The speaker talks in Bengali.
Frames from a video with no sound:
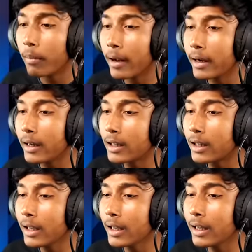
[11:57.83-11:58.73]
ভাই এটা
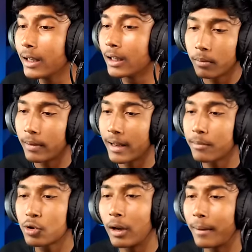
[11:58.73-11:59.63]
কি ভাই
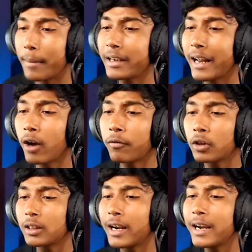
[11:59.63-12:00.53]
আমি চললাম আমি টেক অফ
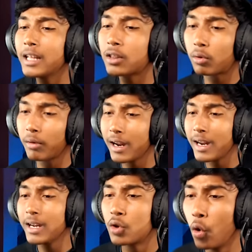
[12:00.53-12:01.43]
করতে রেডি থ্রি
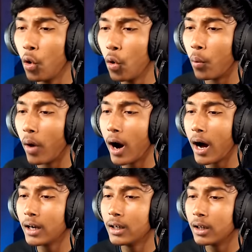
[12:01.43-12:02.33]
টু ওয়ান